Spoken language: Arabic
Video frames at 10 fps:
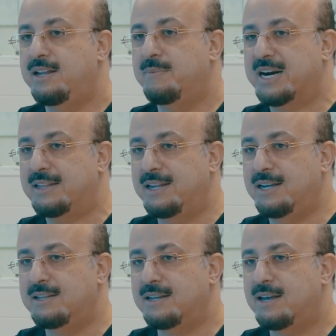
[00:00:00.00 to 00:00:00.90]
نمره
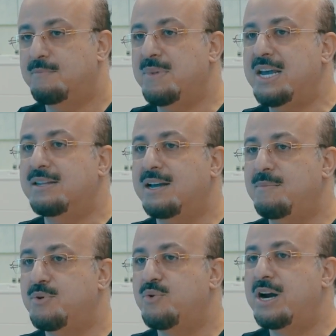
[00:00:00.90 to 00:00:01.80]
اتنين كميه
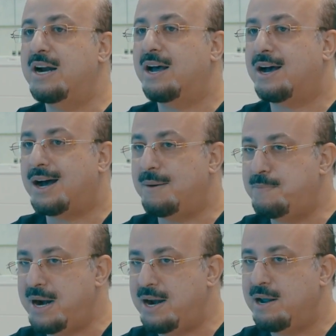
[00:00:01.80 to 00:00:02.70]
البول
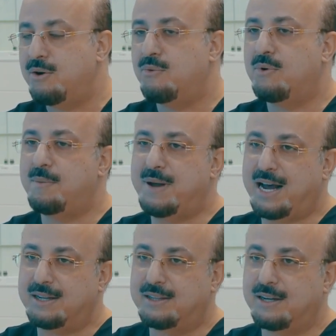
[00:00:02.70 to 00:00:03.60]
قبل
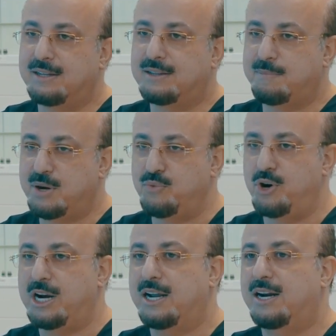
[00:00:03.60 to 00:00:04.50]
وبعد التبول